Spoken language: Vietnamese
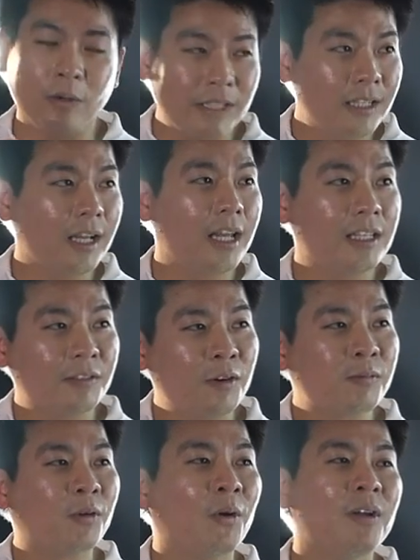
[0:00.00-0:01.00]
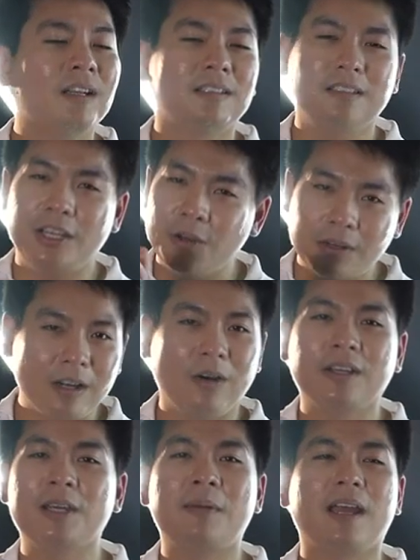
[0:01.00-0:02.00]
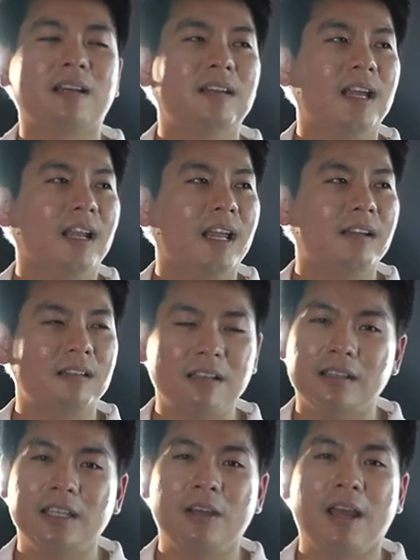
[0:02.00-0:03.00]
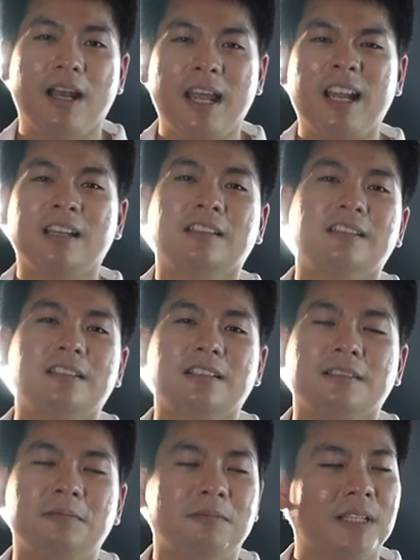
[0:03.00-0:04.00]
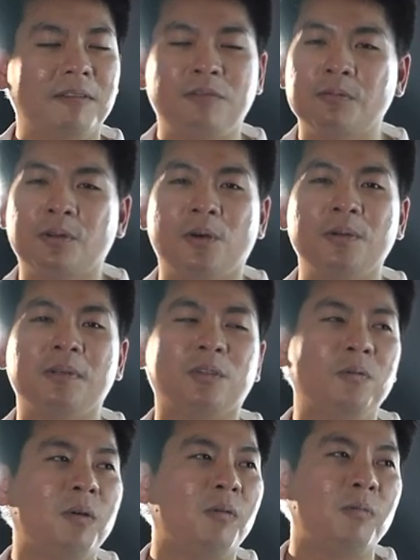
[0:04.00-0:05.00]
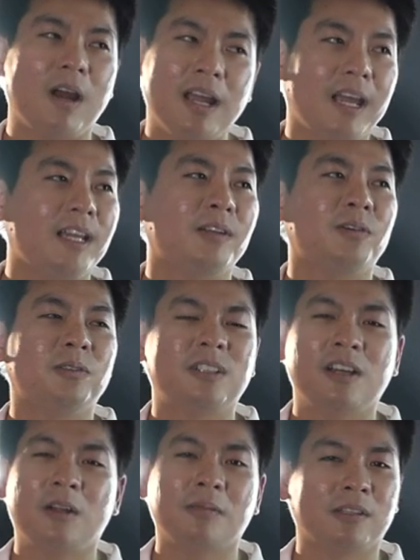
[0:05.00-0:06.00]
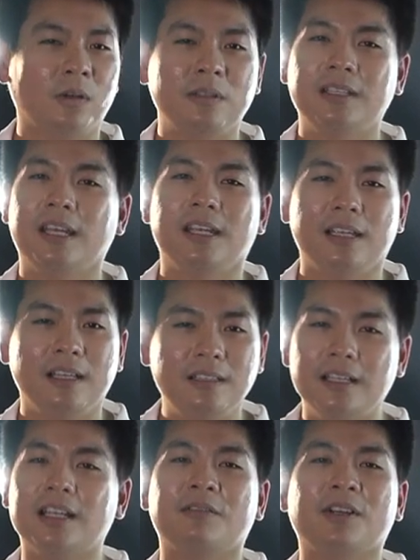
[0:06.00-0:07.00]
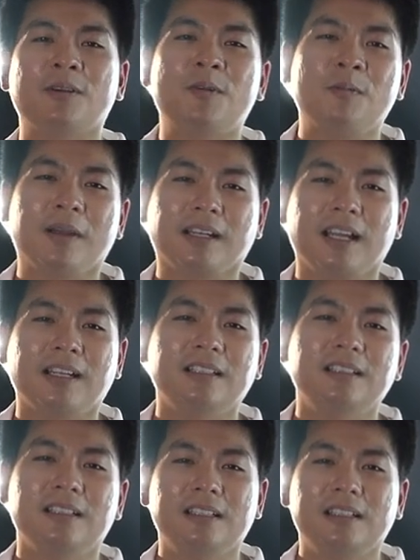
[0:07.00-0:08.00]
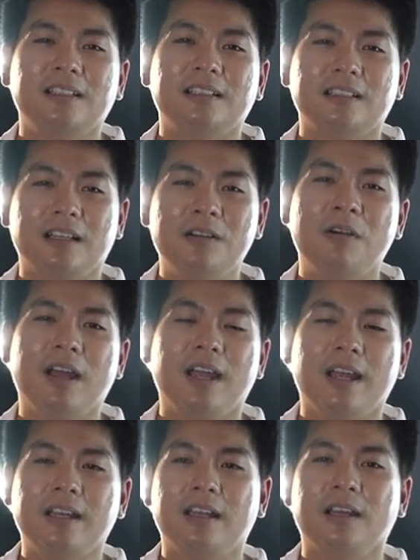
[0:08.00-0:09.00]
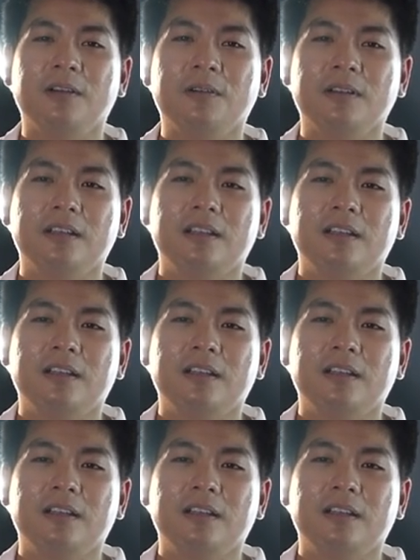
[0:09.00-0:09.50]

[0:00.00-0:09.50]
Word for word: Nhĩ Kỳ những phút cuối là nhiều cơ hội ghi bàn hơn Hà Lan rất là nhiều. Hà Lan là năm phút cuối mà thủ môn quá hay luôn, chứ không là Thổ Nhĩ Kỳ ít nhất là phải có một bàn thắng, gỡ hòa hai đều.